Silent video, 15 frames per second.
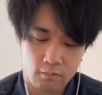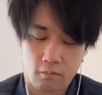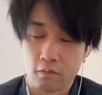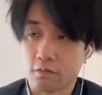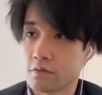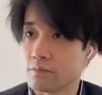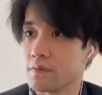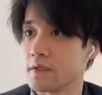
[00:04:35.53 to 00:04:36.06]

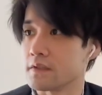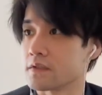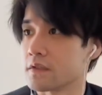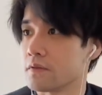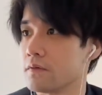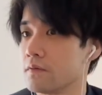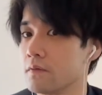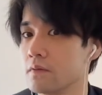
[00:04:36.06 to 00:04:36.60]
木曜日なんです
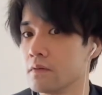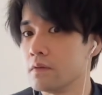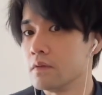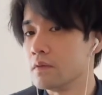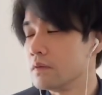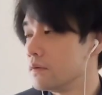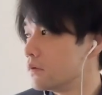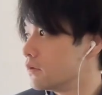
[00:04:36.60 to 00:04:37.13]
けど、
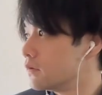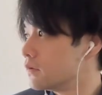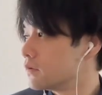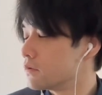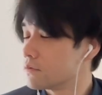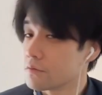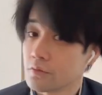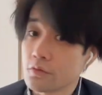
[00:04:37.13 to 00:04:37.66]

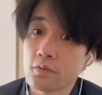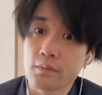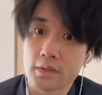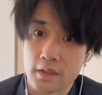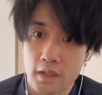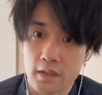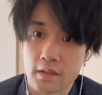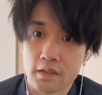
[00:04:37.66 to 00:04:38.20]
土曜日
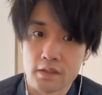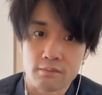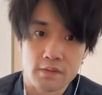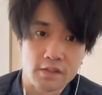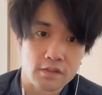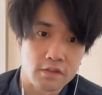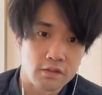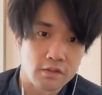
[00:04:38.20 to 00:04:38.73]
か、鬼
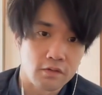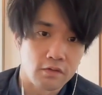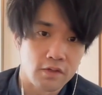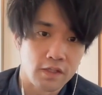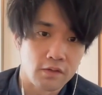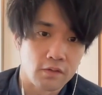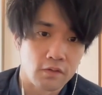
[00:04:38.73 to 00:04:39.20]
滅のあの、